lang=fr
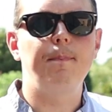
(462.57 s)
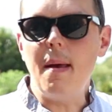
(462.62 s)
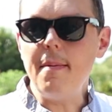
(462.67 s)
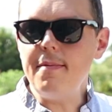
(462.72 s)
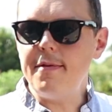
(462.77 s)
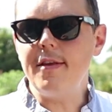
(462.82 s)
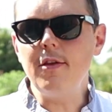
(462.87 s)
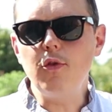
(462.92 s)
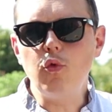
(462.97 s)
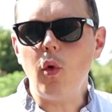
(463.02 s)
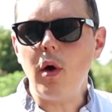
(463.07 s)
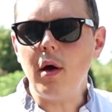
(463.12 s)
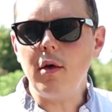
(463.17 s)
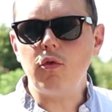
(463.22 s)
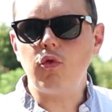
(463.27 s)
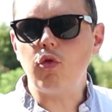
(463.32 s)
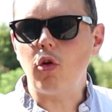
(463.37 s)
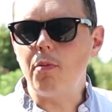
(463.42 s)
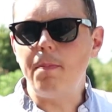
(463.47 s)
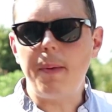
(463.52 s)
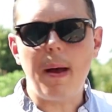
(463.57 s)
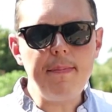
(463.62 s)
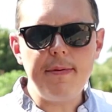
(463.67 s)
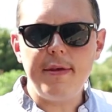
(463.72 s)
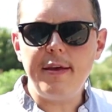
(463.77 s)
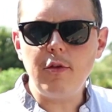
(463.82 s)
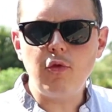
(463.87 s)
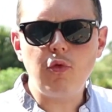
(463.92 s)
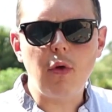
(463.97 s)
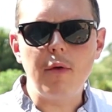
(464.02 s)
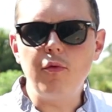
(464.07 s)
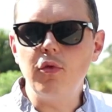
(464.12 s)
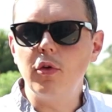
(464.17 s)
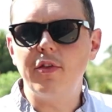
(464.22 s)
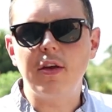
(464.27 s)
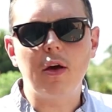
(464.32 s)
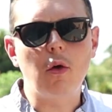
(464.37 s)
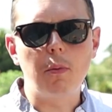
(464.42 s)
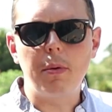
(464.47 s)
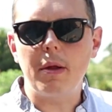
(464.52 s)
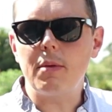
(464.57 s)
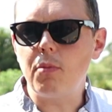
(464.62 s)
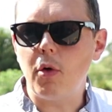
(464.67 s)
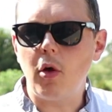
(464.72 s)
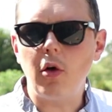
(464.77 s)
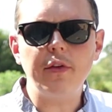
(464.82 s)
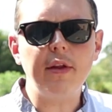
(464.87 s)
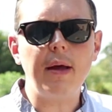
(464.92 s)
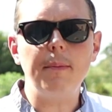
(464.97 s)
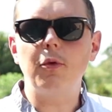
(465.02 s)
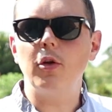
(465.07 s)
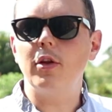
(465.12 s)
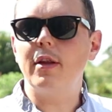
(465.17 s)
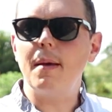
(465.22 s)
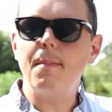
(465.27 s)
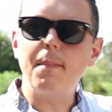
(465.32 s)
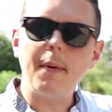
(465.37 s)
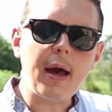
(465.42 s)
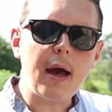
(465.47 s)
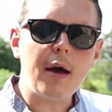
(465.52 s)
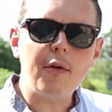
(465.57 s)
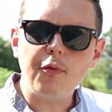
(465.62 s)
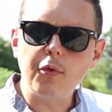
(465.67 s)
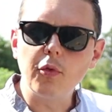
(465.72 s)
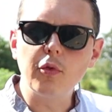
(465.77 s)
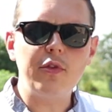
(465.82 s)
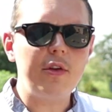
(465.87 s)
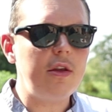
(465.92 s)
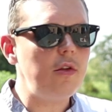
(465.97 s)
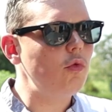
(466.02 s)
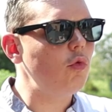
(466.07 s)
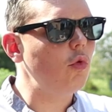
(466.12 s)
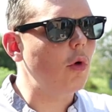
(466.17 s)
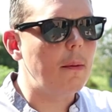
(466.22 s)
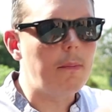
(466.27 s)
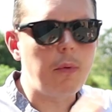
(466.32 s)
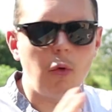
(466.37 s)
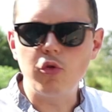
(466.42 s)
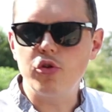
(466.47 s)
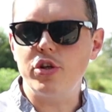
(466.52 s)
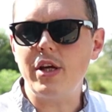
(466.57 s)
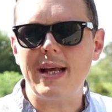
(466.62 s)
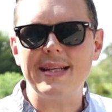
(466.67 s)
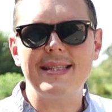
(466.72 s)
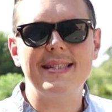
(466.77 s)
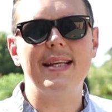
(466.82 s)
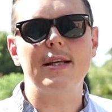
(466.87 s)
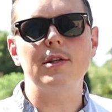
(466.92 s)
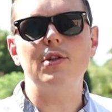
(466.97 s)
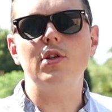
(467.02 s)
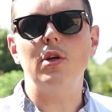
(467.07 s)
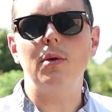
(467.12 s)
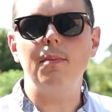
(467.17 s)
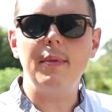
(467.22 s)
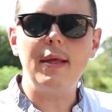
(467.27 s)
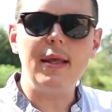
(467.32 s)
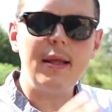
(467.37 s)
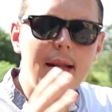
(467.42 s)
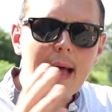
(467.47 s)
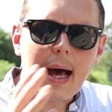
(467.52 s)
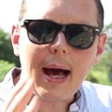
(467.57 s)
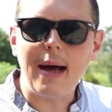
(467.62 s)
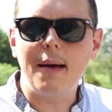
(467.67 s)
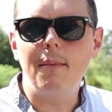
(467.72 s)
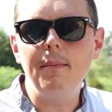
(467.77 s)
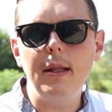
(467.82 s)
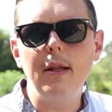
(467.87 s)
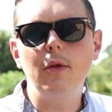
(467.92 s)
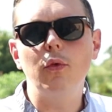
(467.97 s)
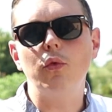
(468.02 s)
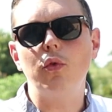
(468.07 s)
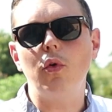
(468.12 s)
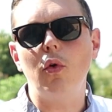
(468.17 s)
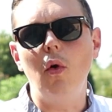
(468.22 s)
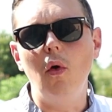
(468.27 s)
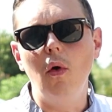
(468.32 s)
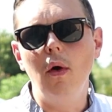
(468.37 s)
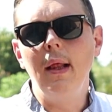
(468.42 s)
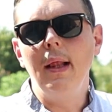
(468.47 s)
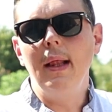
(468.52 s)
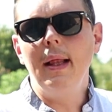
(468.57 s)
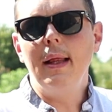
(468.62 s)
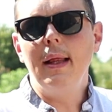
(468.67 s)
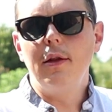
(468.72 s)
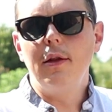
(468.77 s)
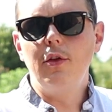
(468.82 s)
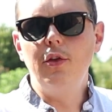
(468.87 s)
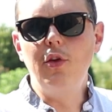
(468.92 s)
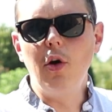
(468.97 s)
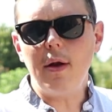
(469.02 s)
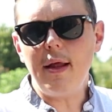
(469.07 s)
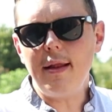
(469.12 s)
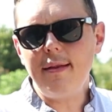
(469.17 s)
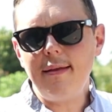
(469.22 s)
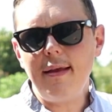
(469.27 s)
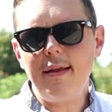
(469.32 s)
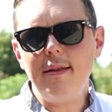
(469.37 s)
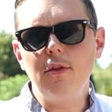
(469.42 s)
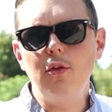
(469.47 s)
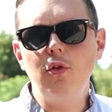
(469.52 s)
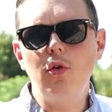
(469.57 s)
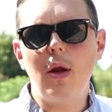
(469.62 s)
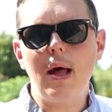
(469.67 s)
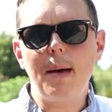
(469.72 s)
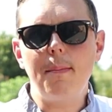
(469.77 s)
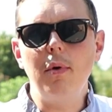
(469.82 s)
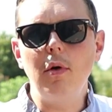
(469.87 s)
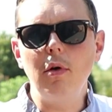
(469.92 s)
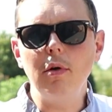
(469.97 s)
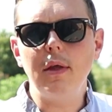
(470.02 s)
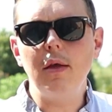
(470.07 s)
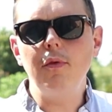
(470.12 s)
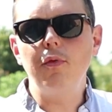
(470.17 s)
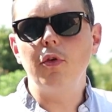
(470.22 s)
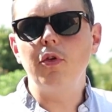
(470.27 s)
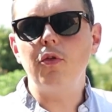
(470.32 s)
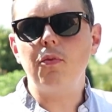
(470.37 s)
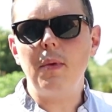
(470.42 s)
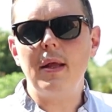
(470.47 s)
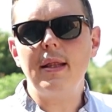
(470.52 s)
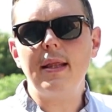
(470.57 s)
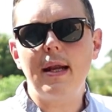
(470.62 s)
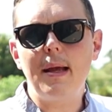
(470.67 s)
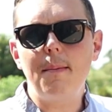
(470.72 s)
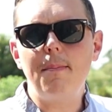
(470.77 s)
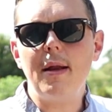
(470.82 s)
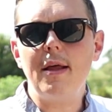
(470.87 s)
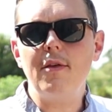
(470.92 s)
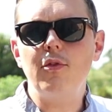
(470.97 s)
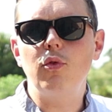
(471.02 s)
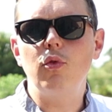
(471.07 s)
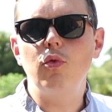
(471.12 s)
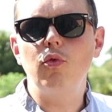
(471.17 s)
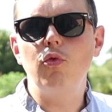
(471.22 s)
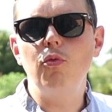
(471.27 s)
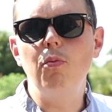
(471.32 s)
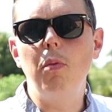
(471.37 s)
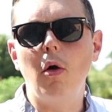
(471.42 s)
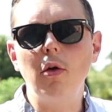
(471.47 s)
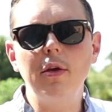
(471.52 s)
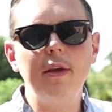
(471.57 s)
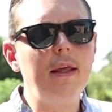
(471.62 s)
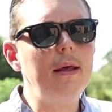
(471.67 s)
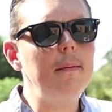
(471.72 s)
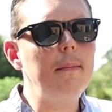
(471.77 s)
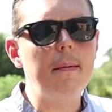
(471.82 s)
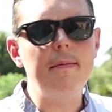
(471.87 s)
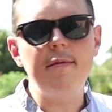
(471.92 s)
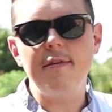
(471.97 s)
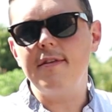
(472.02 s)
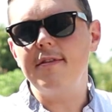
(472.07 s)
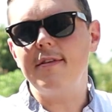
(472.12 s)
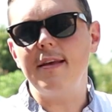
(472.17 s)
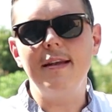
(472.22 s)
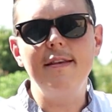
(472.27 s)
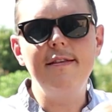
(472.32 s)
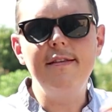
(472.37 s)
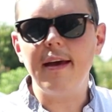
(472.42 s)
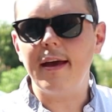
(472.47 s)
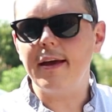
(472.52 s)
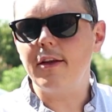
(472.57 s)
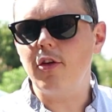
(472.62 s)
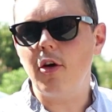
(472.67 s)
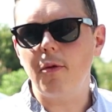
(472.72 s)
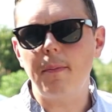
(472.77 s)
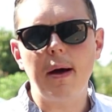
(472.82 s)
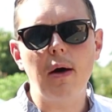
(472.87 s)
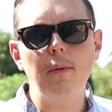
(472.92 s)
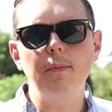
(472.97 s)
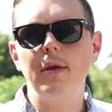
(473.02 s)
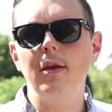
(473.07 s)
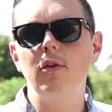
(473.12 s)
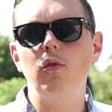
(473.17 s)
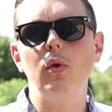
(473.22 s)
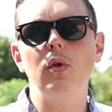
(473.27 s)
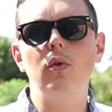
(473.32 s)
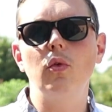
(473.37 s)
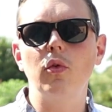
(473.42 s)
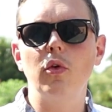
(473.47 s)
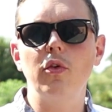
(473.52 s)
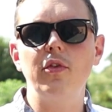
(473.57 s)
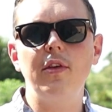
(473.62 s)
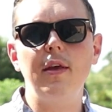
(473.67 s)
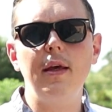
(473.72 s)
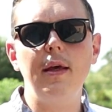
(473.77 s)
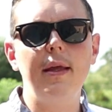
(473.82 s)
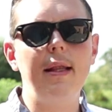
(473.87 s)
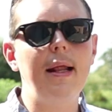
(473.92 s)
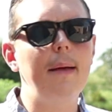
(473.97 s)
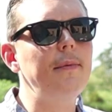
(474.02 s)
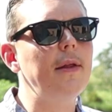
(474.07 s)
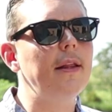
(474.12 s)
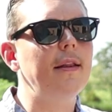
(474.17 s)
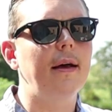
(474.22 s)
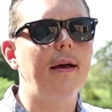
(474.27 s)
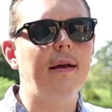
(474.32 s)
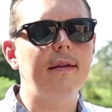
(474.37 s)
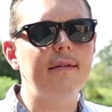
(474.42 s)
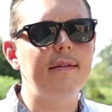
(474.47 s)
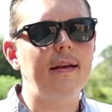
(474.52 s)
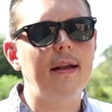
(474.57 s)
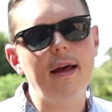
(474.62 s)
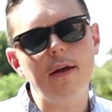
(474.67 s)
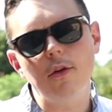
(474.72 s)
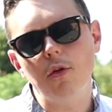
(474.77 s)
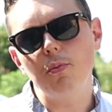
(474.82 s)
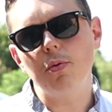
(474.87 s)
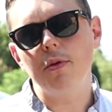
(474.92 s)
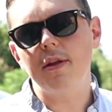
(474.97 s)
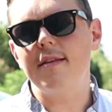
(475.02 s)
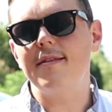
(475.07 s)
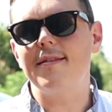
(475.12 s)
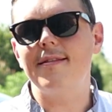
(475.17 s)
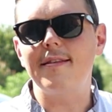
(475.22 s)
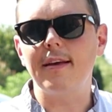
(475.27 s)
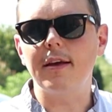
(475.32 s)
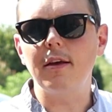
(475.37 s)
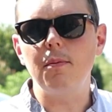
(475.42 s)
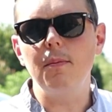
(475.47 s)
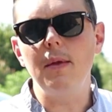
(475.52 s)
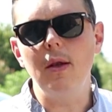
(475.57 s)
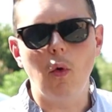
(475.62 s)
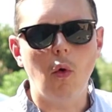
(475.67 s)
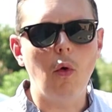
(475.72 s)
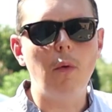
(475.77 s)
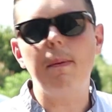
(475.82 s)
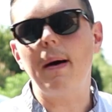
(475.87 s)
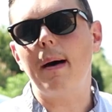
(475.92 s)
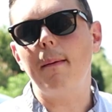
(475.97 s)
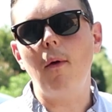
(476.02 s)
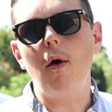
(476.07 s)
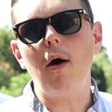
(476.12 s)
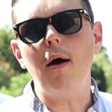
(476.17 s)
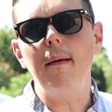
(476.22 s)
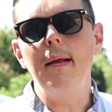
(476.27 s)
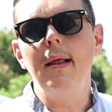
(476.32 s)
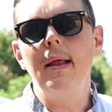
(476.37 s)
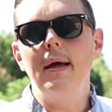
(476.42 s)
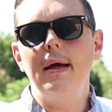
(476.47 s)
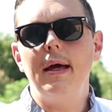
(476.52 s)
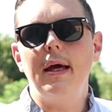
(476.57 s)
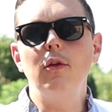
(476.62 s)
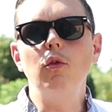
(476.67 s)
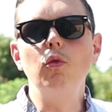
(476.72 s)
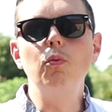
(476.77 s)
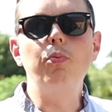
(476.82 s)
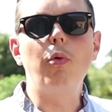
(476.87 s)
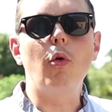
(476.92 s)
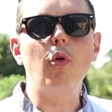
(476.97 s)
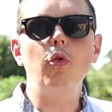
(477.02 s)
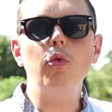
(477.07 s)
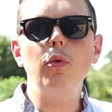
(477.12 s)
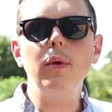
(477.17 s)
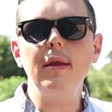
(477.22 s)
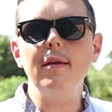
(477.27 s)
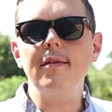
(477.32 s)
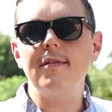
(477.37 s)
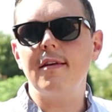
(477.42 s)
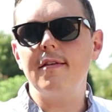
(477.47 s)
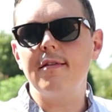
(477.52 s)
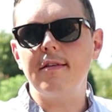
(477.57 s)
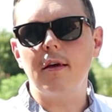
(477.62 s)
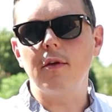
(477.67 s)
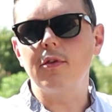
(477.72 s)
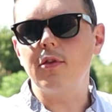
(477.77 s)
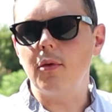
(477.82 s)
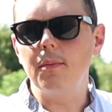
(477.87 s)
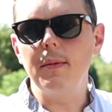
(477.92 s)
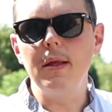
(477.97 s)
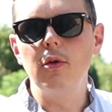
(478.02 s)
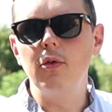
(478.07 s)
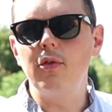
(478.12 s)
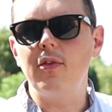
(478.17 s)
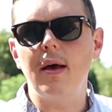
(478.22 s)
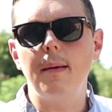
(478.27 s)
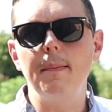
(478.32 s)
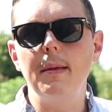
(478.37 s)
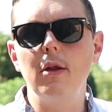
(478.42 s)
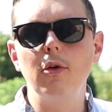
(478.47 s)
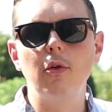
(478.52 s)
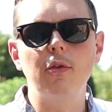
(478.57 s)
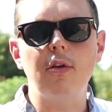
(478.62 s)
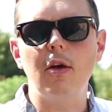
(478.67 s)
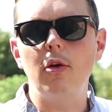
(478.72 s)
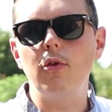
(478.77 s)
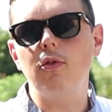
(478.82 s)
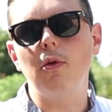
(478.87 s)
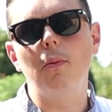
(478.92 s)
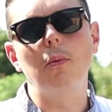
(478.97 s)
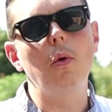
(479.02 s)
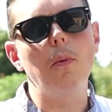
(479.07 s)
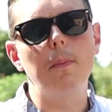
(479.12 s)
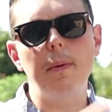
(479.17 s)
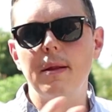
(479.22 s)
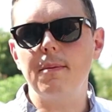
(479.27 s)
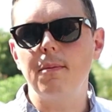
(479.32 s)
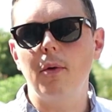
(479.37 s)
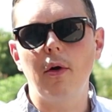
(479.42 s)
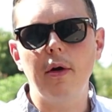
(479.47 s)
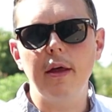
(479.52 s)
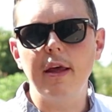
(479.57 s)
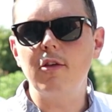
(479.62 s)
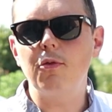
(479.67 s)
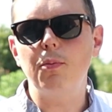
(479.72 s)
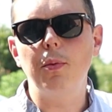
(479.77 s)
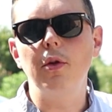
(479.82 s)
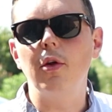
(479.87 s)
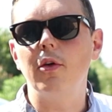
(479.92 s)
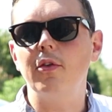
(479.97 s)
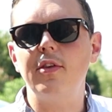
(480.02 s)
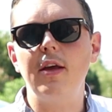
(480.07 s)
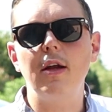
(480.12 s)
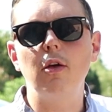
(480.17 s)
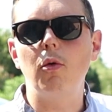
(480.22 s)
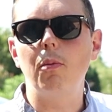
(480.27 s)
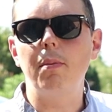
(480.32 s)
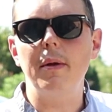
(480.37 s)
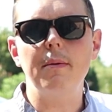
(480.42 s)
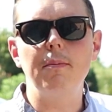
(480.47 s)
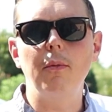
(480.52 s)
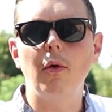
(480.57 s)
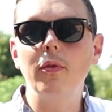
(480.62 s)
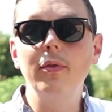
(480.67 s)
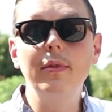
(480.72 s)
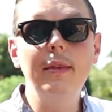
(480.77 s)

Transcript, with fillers: Même si toi sur le papier tu as vu que c'est complètement rentable, que tu es prêt à foncer sur un projet à 500 000, à 1 million d'euros, dans la tête de la banque, il faut se mettre à la place du, banquier, même si c'est le directeur par exemple qui suit ton dossier, il a peut-être un salaire de peut-être 5000 euros par mois, et donc pour lui, c'est 500 000 ou c'est 1 million, ça lui semble complètement exponentiel, complètement